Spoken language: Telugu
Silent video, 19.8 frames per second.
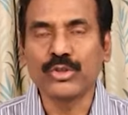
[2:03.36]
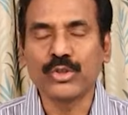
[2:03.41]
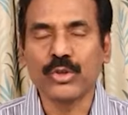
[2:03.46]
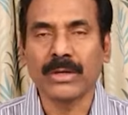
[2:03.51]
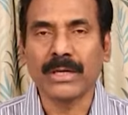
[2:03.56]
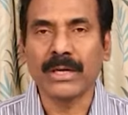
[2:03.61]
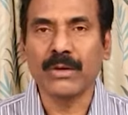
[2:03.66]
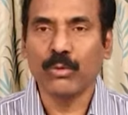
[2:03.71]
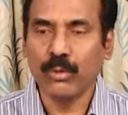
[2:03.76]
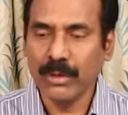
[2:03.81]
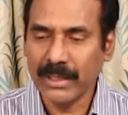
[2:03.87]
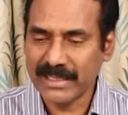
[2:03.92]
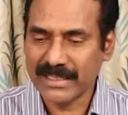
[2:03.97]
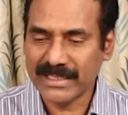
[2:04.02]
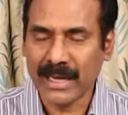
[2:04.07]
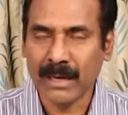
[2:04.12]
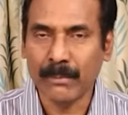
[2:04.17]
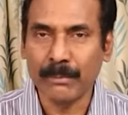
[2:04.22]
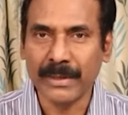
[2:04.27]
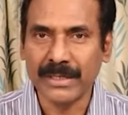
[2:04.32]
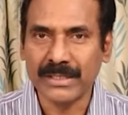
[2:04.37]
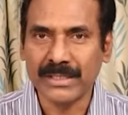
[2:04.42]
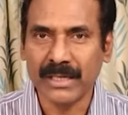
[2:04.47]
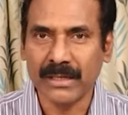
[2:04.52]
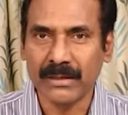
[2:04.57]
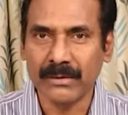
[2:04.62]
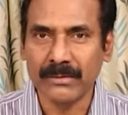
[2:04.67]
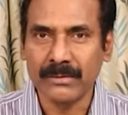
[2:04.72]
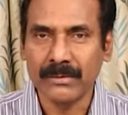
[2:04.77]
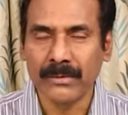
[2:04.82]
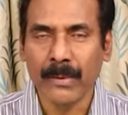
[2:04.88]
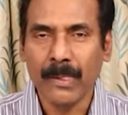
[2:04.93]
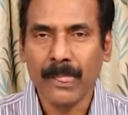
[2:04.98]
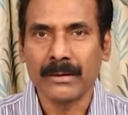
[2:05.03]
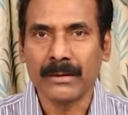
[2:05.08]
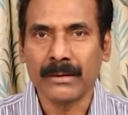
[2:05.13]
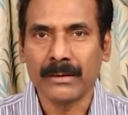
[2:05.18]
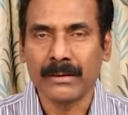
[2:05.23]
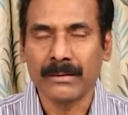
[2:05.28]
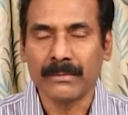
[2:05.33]
కొన్ని చోట్ల ఓన్లీ స్టాంప్ వేశారు
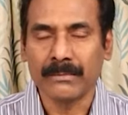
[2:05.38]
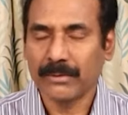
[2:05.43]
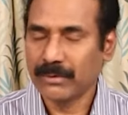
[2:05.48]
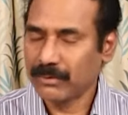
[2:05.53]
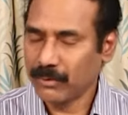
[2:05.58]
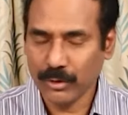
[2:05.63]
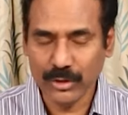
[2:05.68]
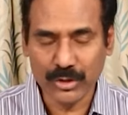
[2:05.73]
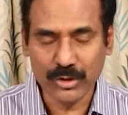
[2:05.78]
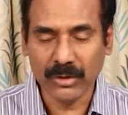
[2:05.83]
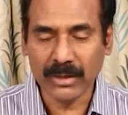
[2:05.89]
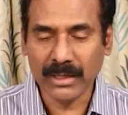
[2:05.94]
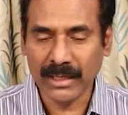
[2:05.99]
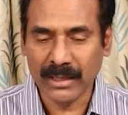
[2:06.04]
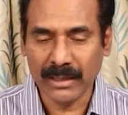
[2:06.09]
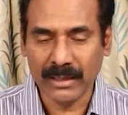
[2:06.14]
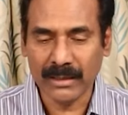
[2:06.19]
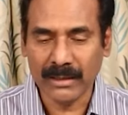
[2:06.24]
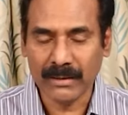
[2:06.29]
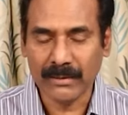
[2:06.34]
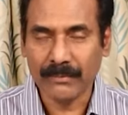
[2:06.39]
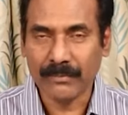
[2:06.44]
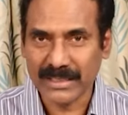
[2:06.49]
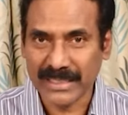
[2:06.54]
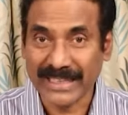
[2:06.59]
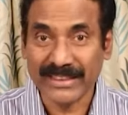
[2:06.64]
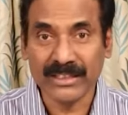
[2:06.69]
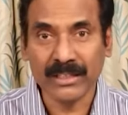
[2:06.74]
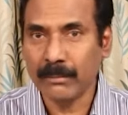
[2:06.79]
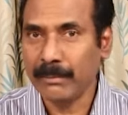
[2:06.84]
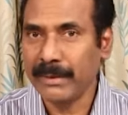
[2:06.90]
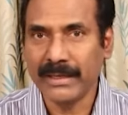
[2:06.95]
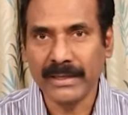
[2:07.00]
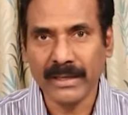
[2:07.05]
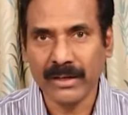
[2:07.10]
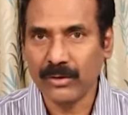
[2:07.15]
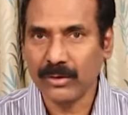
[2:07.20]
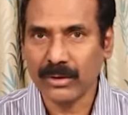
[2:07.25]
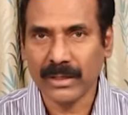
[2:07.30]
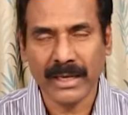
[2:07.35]
కొన్ని చోట్ల సంతకం
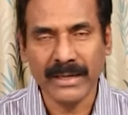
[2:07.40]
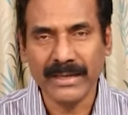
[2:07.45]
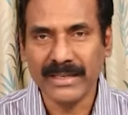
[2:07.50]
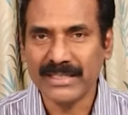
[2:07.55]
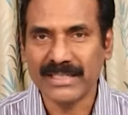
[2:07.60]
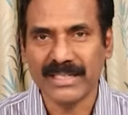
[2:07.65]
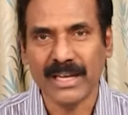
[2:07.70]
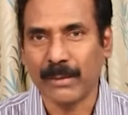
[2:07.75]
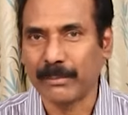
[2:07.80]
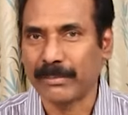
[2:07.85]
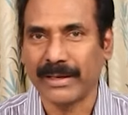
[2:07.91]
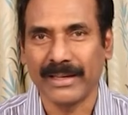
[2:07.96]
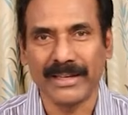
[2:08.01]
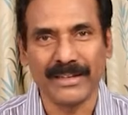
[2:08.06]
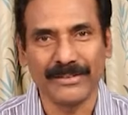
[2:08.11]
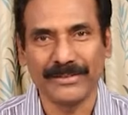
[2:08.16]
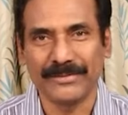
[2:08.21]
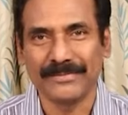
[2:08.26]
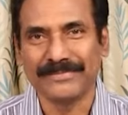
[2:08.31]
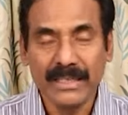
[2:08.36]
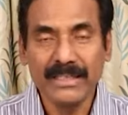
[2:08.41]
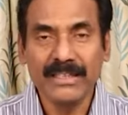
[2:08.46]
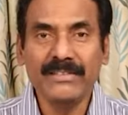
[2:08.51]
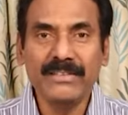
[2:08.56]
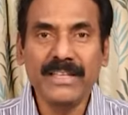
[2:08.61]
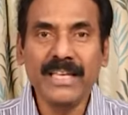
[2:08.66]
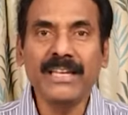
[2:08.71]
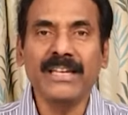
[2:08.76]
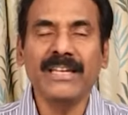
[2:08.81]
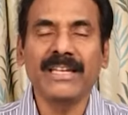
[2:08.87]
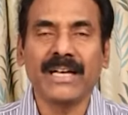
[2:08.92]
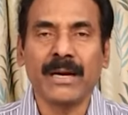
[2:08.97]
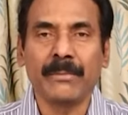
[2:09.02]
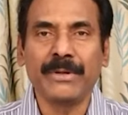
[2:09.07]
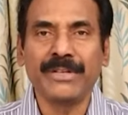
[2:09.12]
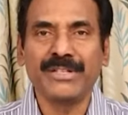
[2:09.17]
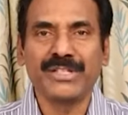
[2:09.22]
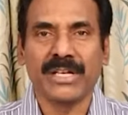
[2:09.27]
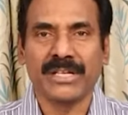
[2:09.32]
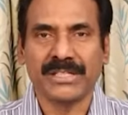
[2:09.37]
పెట్టారు కానీ స్టాంప్ వేయలేదు ఇది దీనిని
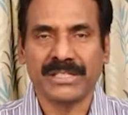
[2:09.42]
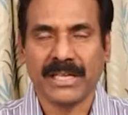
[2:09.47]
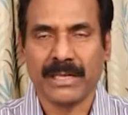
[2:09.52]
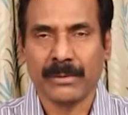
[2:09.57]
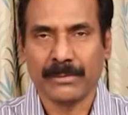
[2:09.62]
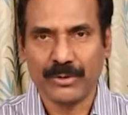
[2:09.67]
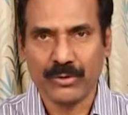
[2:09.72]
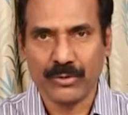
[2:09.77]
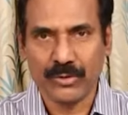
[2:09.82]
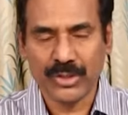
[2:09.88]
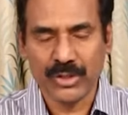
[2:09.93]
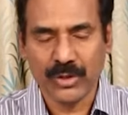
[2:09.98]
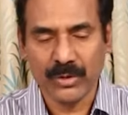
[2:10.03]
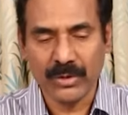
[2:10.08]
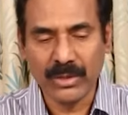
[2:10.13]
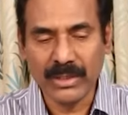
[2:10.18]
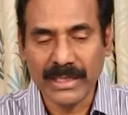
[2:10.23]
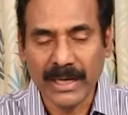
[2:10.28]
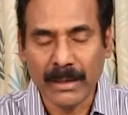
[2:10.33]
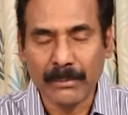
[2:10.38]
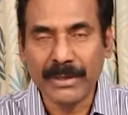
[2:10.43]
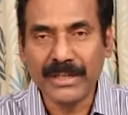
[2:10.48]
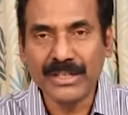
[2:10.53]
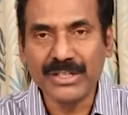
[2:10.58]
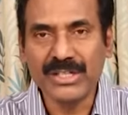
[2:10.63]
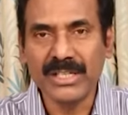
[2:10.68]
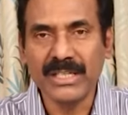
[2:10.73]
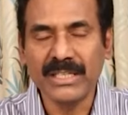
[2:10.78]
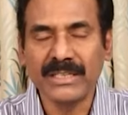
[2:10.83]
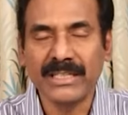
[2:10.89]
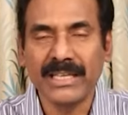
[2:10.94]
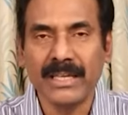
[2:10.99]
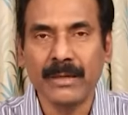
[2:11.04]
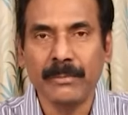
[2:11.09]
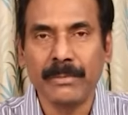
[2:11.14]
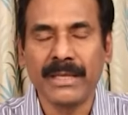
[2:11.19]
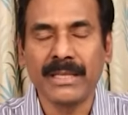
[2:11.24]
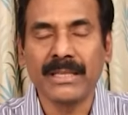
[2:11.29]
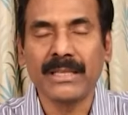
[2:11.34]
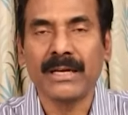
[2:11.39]
గమనించారు చాలా మంది ఉద్యోగులు గమనించి
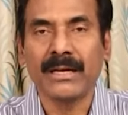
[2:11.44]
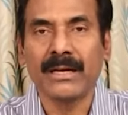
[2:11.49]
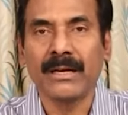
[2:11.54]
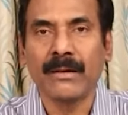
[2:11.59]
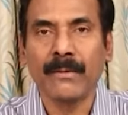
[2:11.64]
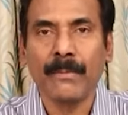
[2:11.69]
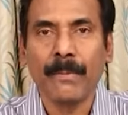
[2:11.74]
దీని మీద